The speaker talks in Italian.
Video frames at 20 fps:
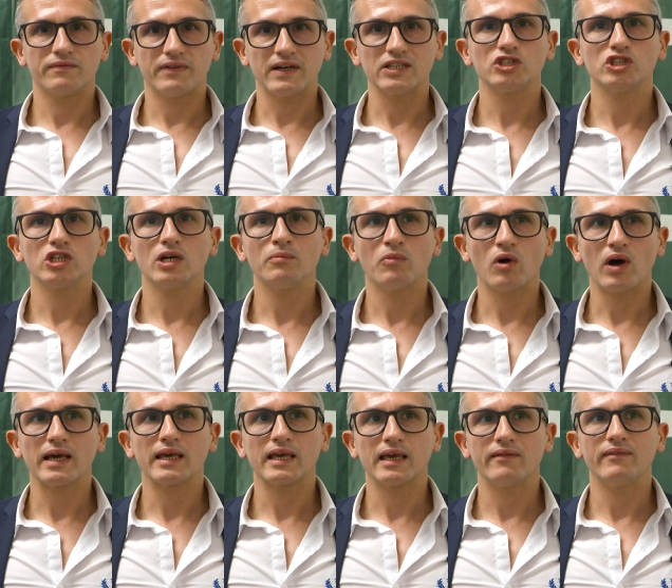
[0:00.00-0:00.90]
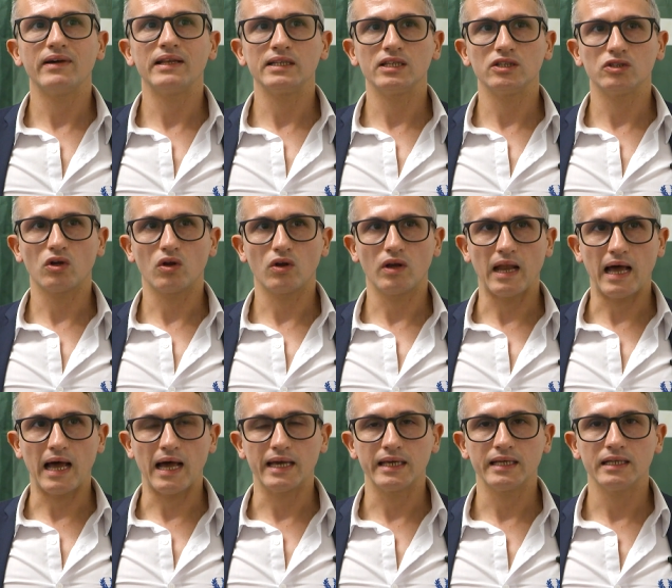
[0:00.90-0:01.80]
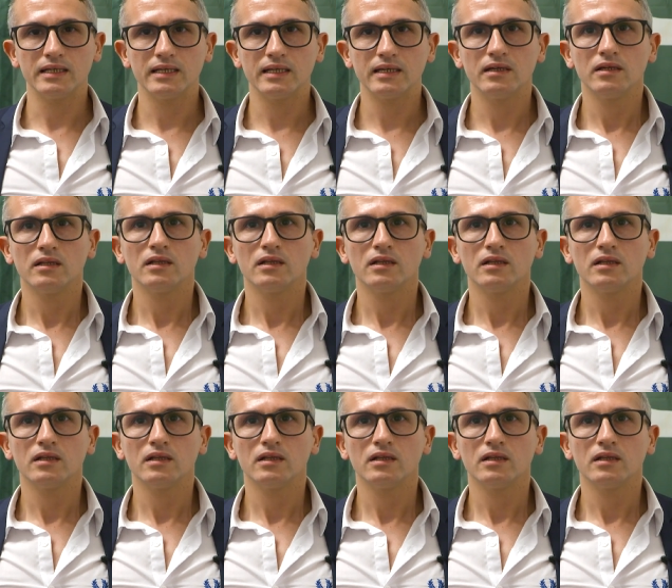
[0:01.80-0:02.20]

Facciamo anche vendita online.